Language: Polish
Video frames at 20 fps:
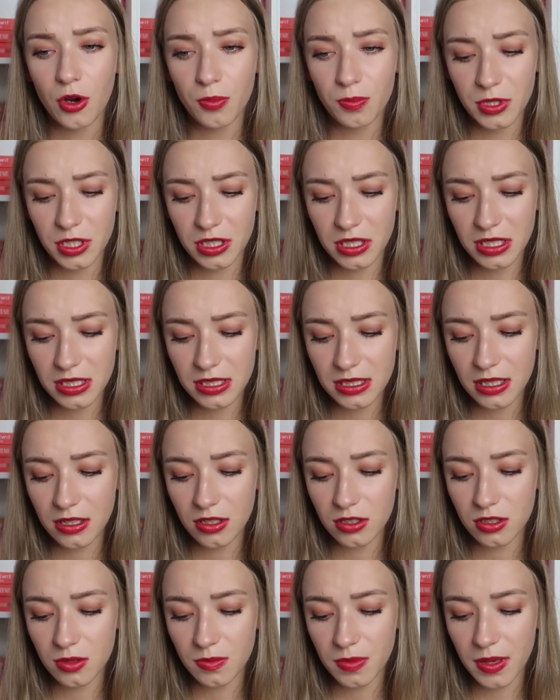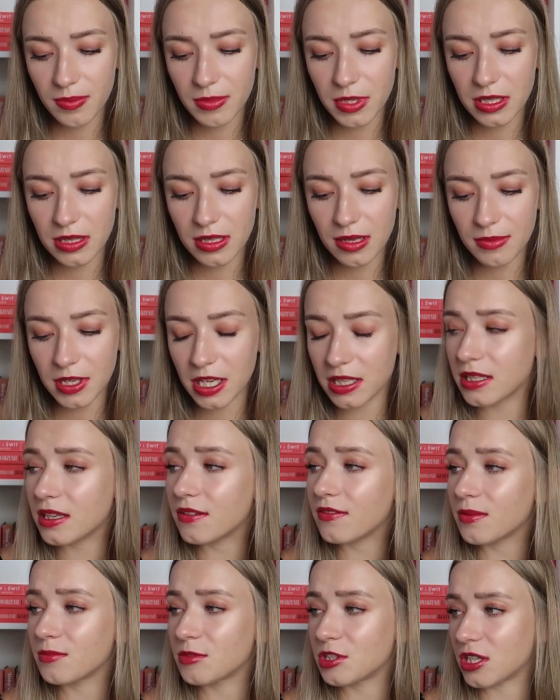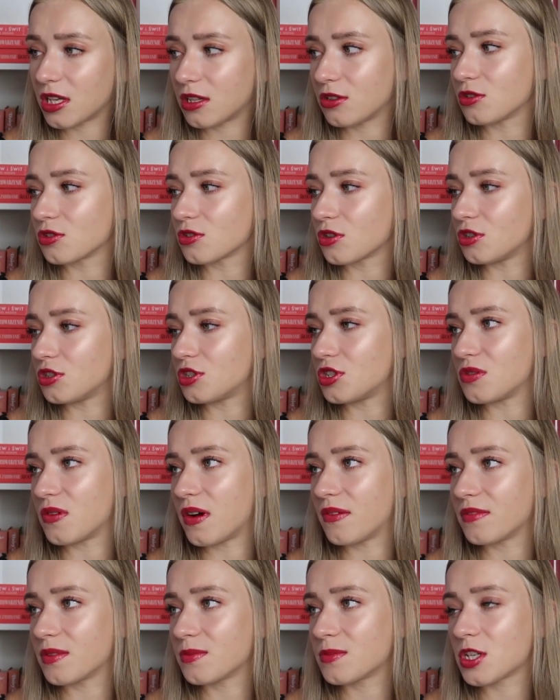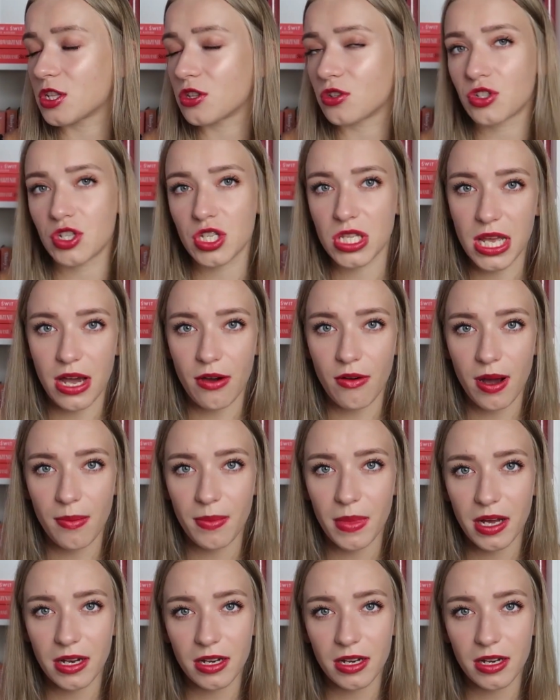opinie, z tego co pamiętam. Ja nie wiem, czy ja to skończyłam, wiem, że to czytałam,